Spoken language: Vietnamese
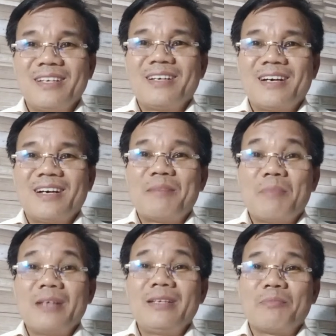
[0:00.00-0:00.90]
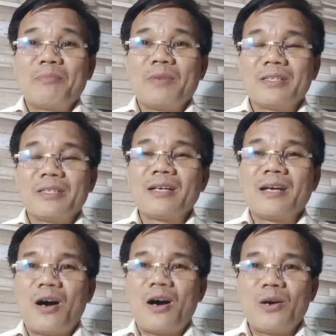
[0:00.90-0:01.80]
À, bởi lòng người rất
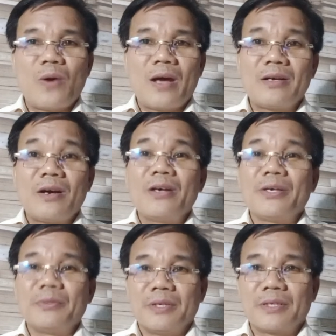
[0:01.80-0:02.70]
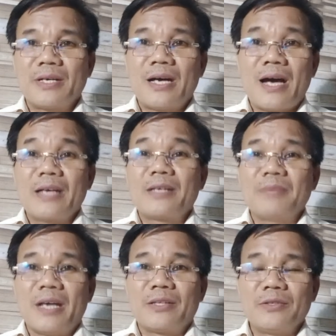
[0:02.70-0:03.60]
là khó đoán, khó hiểu được, ai cũng
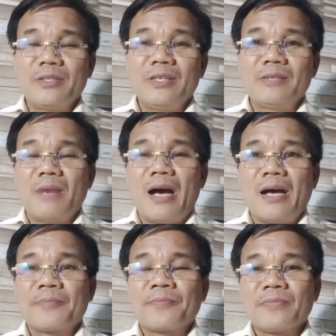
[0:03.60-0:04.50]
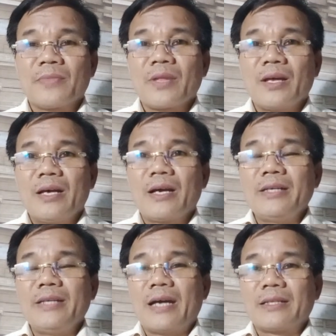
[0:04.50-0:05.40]
vậy thôi. Nhưng mà
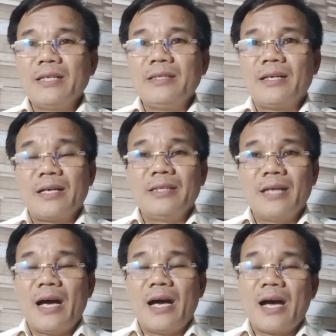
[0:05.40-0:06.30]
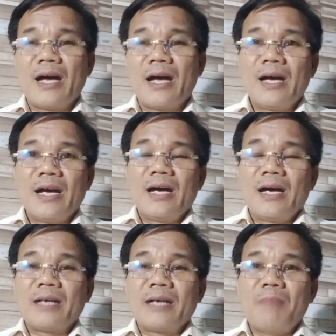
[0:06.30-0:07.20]
cái nhận thức, cái
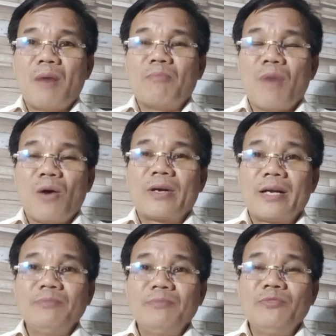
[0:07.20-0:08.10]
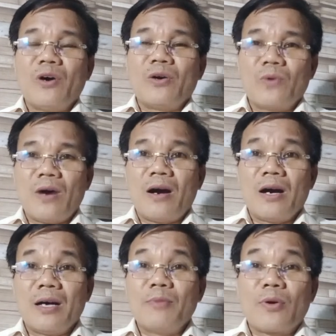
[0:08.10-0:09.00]
cái bồng bột, cái nóng vội của
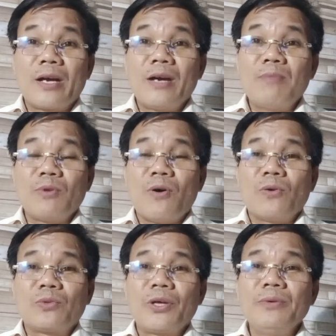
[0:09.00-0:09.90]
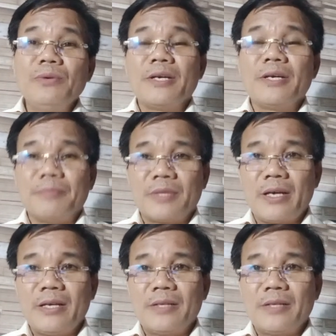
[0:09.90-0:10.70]
họ ở một cái góc độ thiếu kiềm chế.